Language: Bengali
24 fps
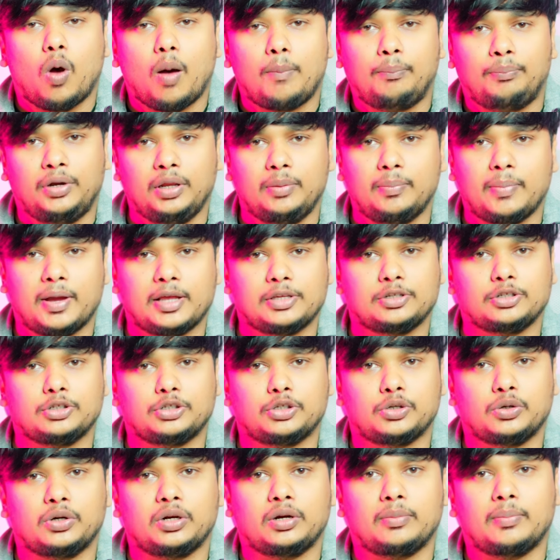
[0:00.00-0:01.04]

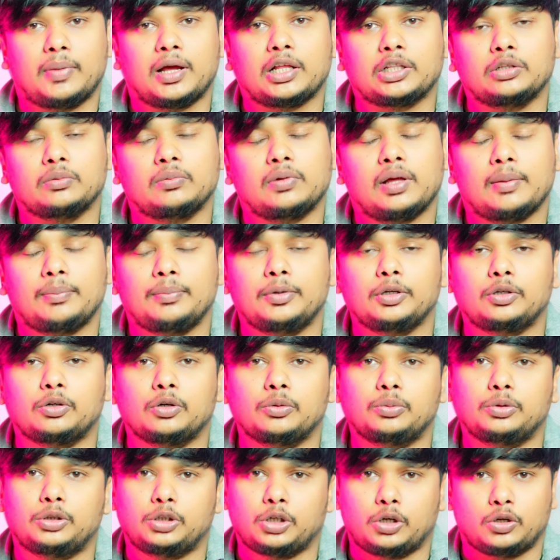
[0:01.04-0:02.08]
অপটিমাইজেশনের মাধ্যমে আপনি
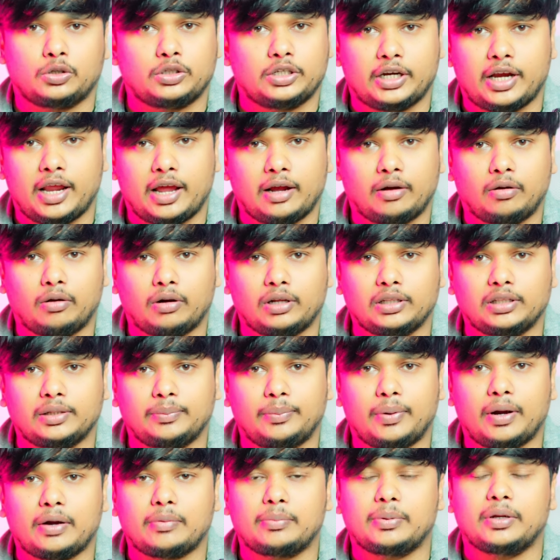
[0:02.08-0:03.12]
খুব সহজেই র্যাঙ্ক করাইতে
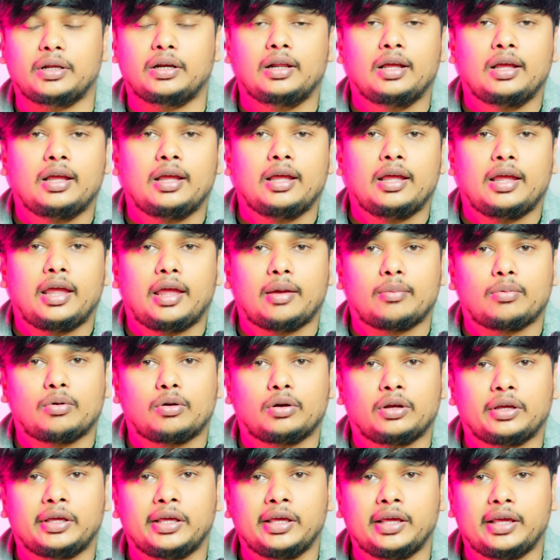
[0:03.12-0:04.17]
পারবেন এবং
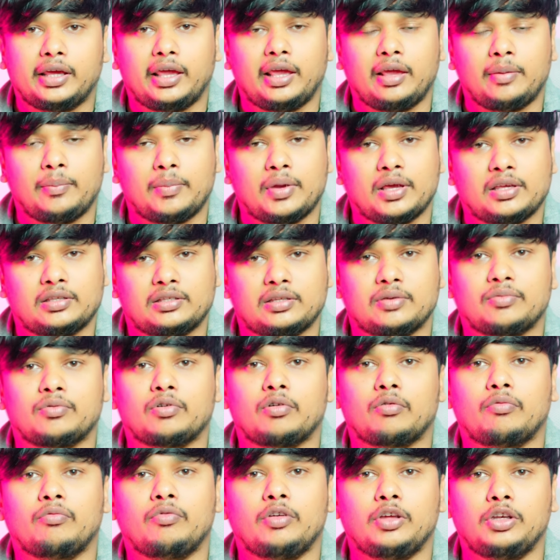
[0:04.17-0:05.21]
গিক ইমেজ
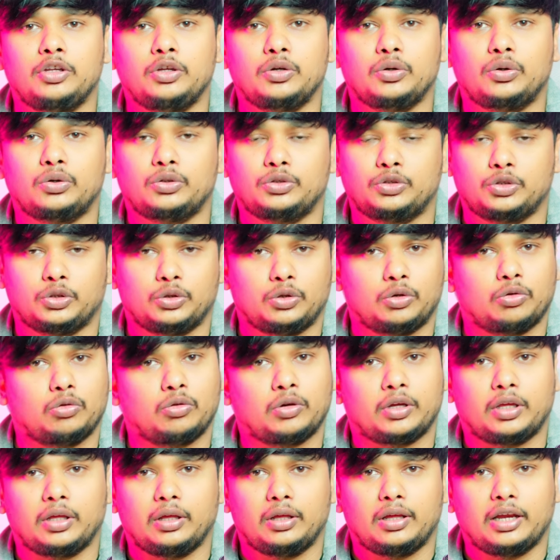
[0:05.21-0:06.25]
এবং ভিডিওর জন্য
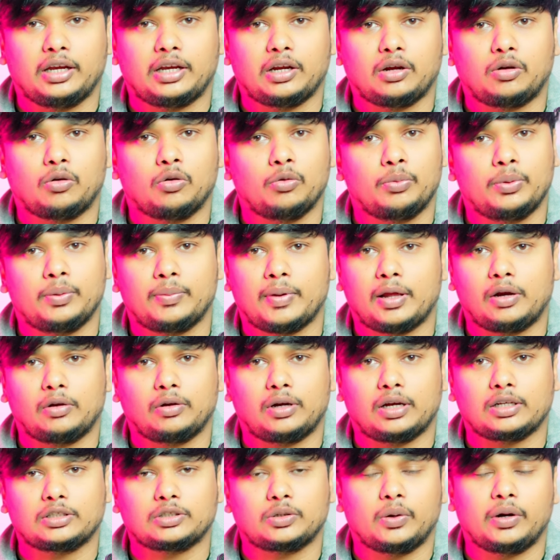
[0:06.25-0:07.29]
এটা খুবই ভালো
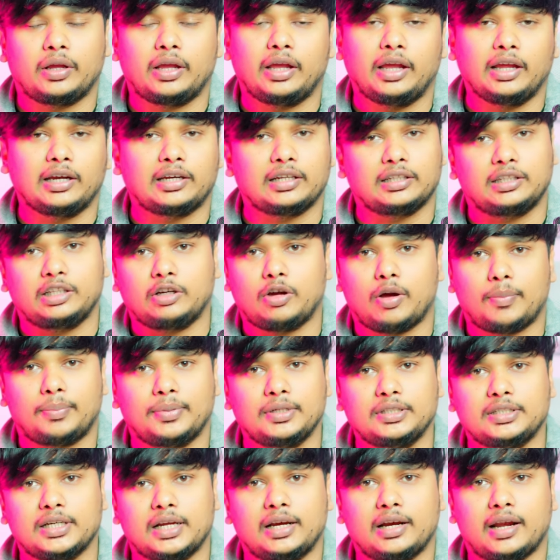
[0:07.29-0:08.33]
কাজ করে এটা দিয়েও
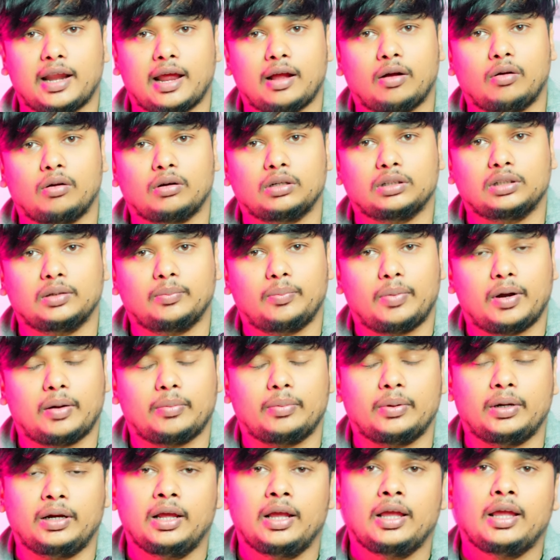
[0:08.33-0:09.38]
আপনি চাইলে র্যাঙ্ক করাতে
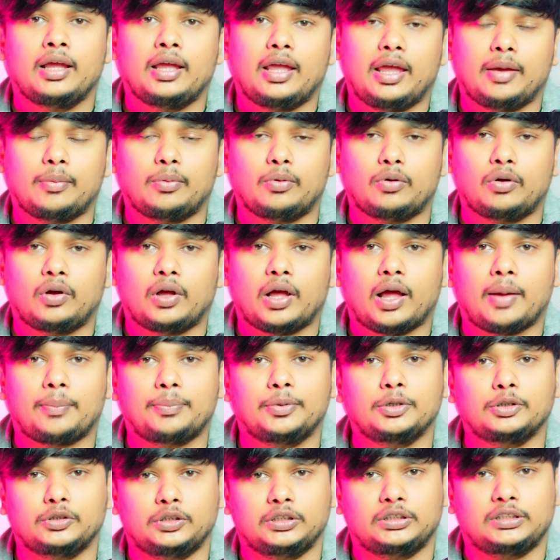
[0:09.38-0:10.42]
পারবেন এবং
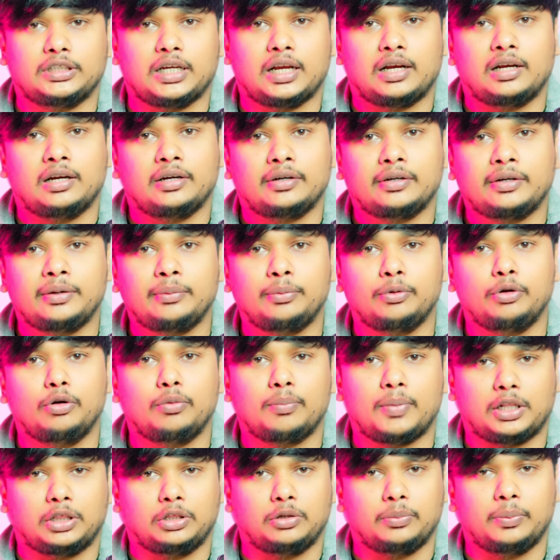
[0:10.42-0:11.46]
আপনি যদি চান রিভিউর
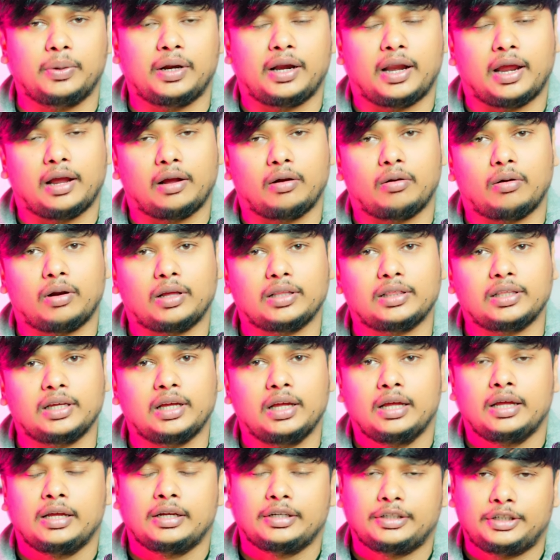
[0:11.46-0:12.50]
মাধ্যমে র্যাঙ্ক করাইতে
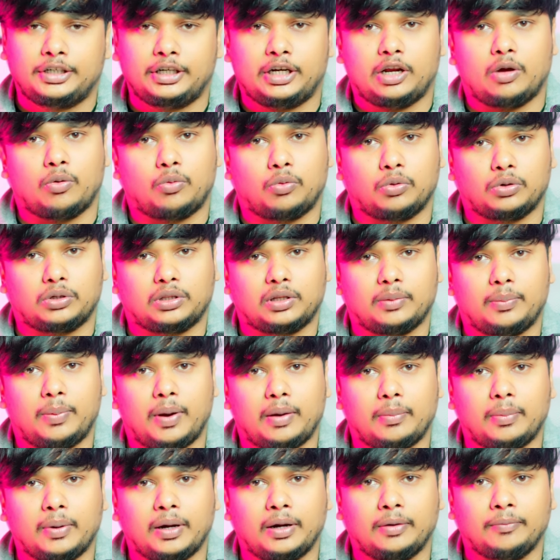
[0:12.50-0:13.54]
সেটাও করতে
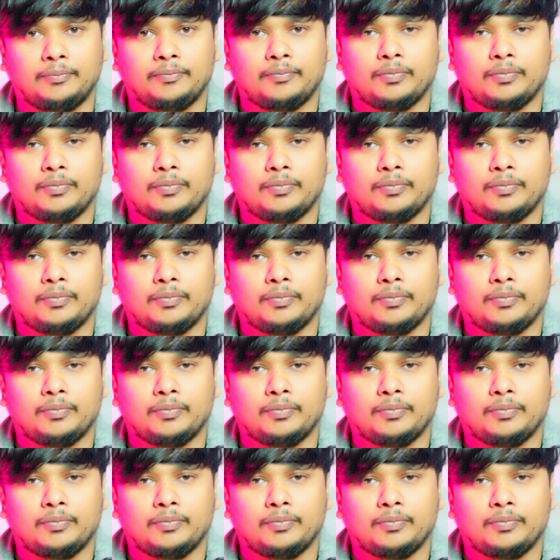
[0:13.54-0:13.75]
পারবেন